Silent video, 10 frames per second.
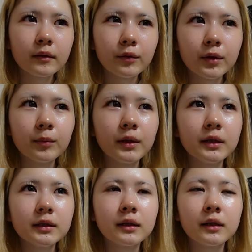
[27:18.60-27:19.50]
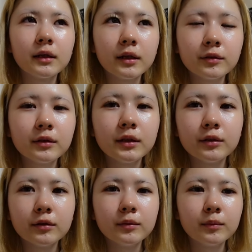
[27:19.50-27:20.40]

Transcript: とんでもない時間に寝るっていう、